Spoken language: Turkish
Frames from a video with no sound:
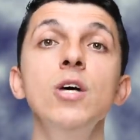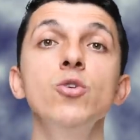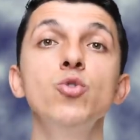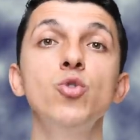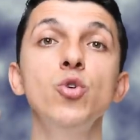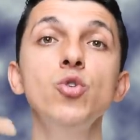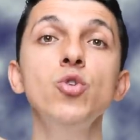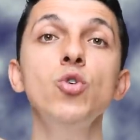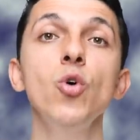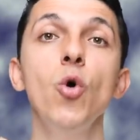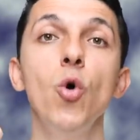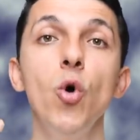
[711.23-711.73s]

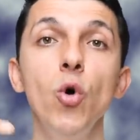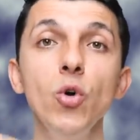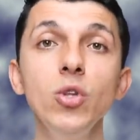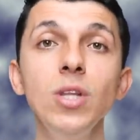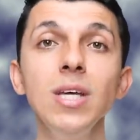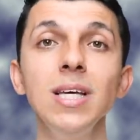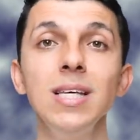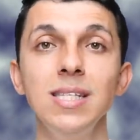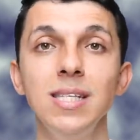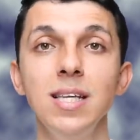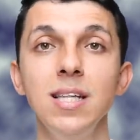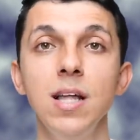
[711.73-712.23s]
Çünkü
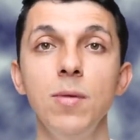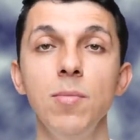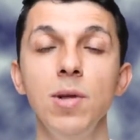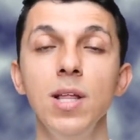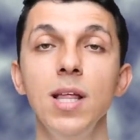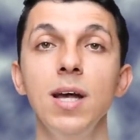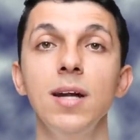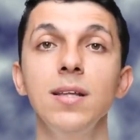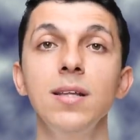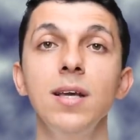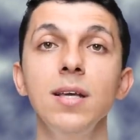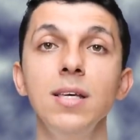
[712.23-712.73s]
oradaki
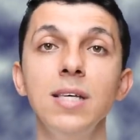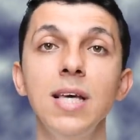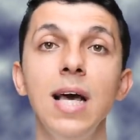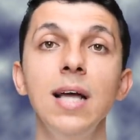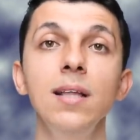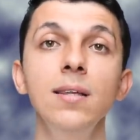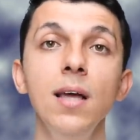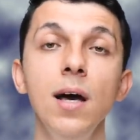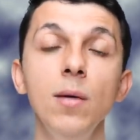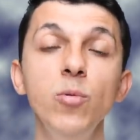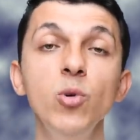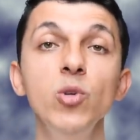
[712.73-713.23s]
sinemalarda
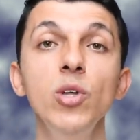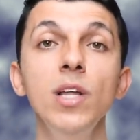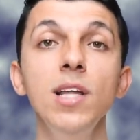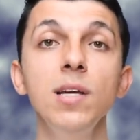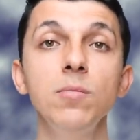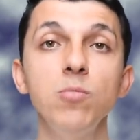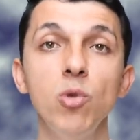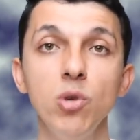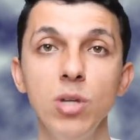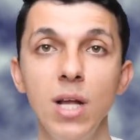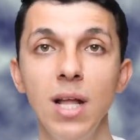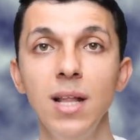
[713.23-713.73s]
kendi
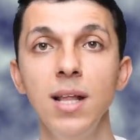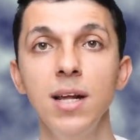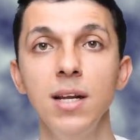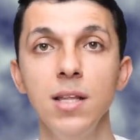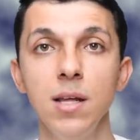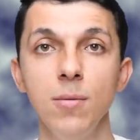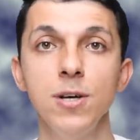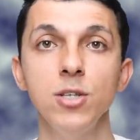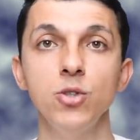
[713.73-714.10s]
abonelik modellerine